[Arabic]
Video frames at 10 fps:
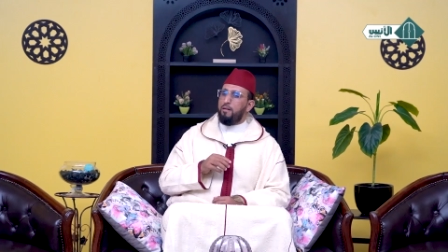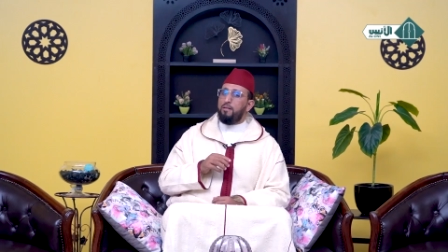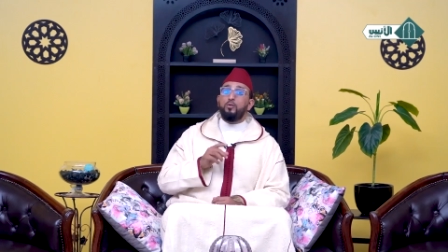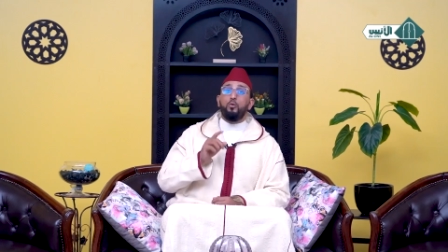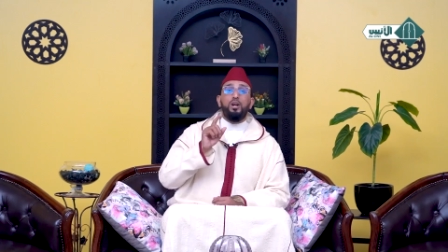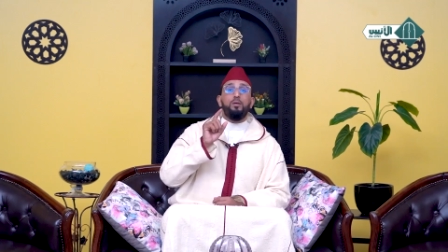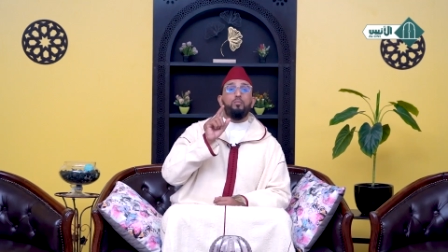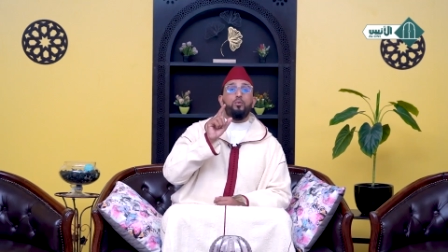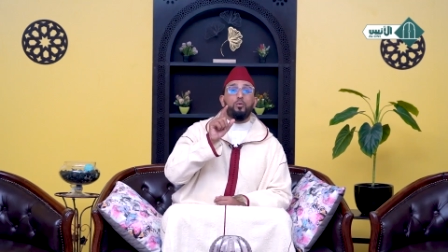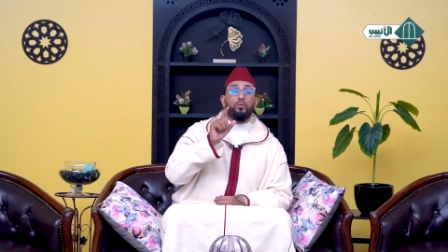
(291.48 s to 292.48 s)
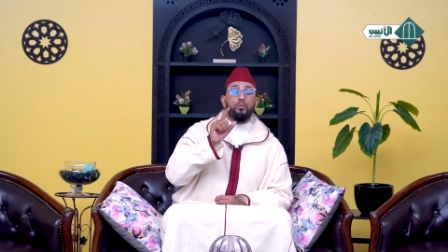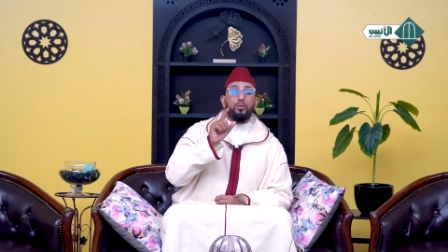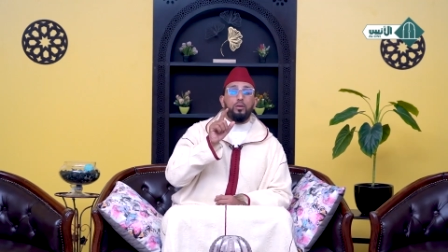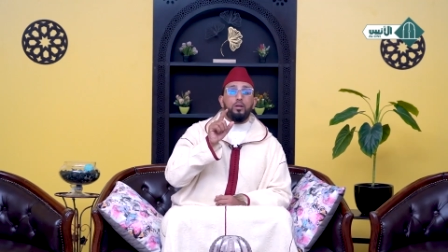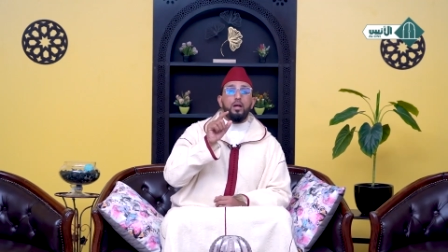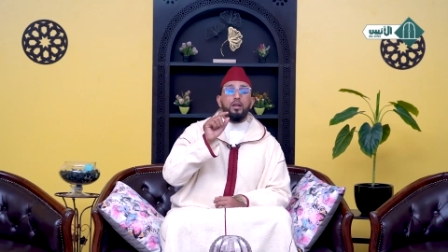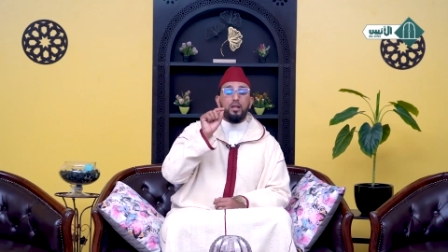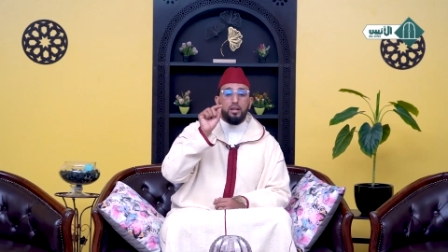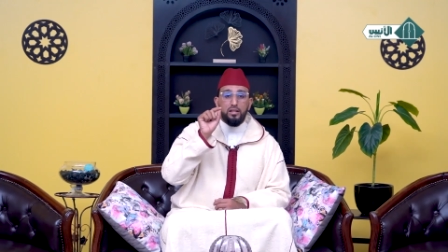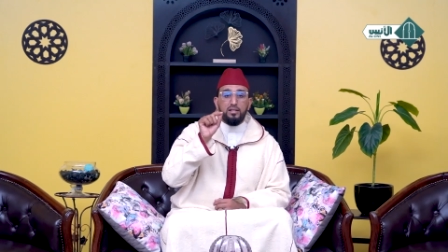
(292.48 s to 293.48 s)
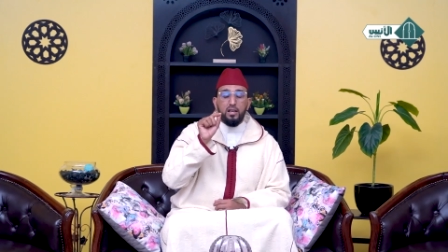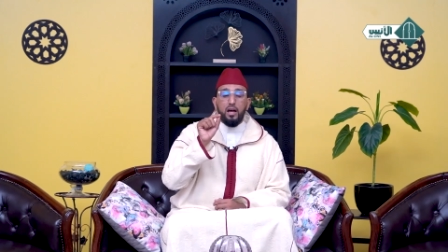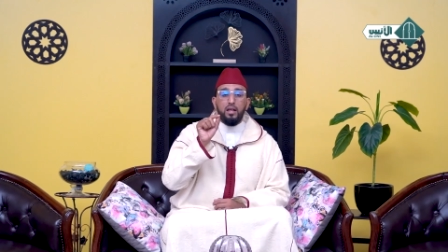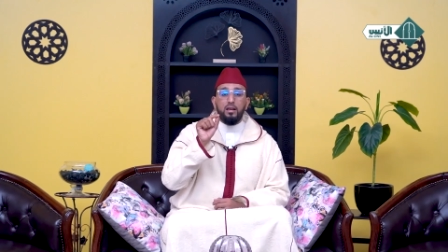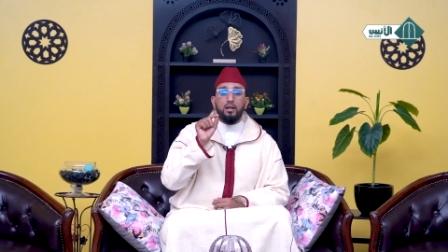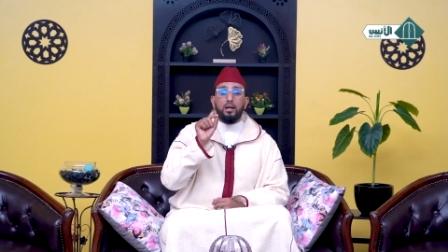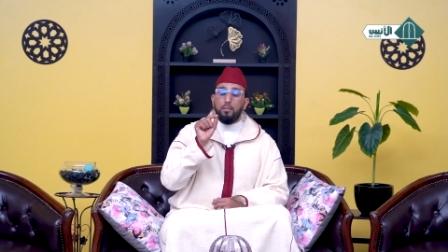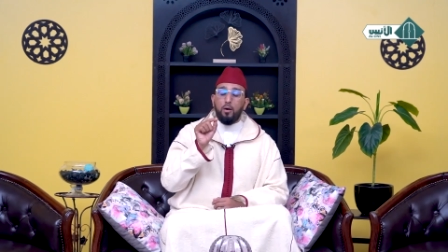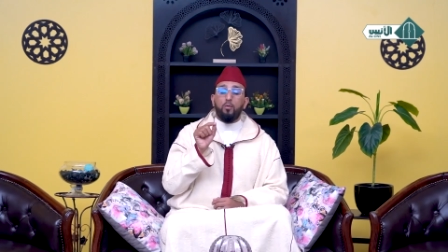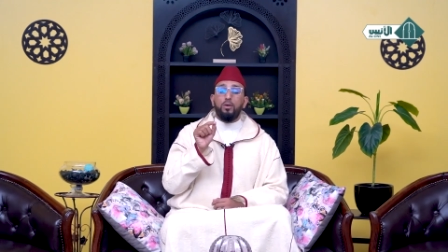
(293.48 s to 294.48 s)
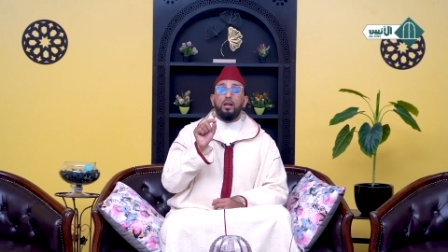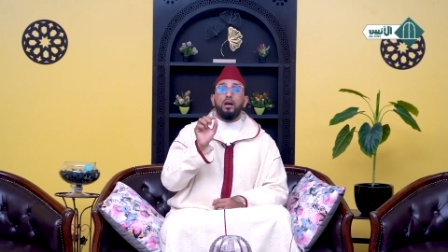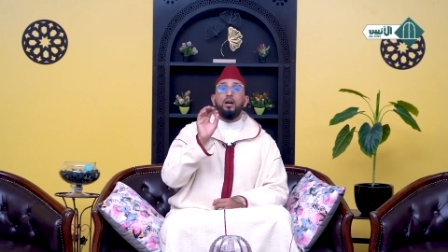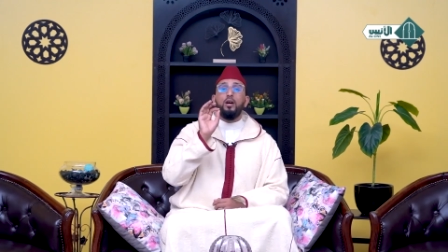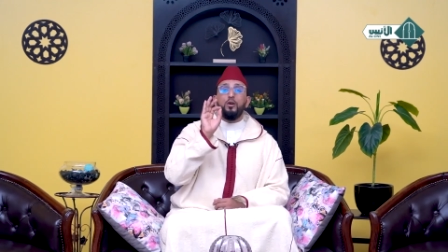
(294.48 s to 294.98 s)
فتحبه لأن الإنسان كما قلنا